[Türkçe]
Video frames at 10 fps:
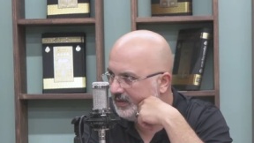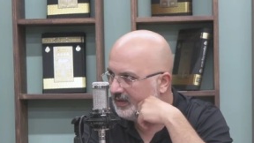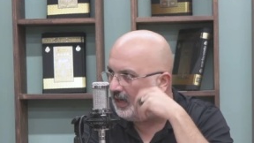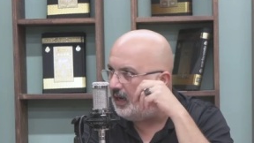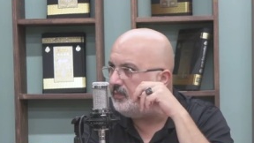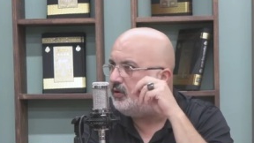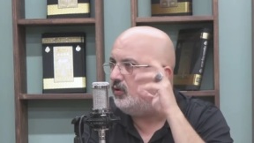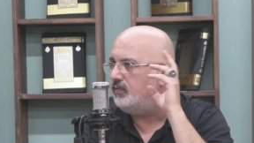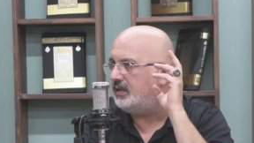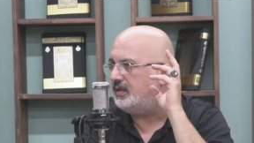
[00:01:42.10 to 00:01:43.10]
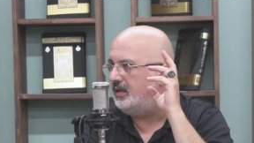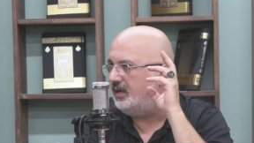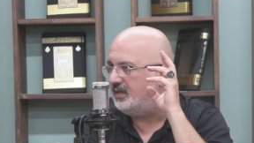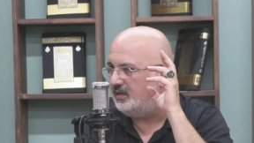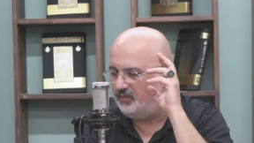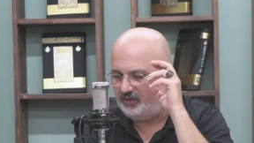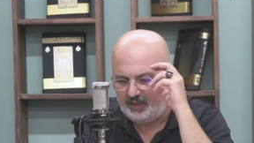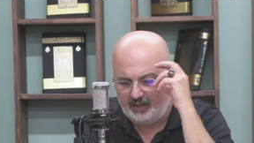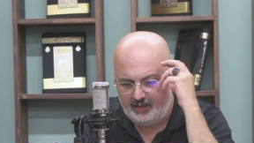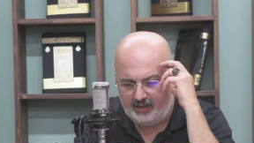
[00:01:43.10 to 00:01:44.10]
Tabi olmakla alakalı bir
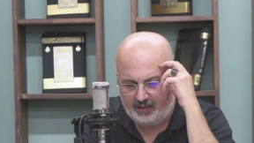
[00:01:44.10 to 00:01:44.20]
şey.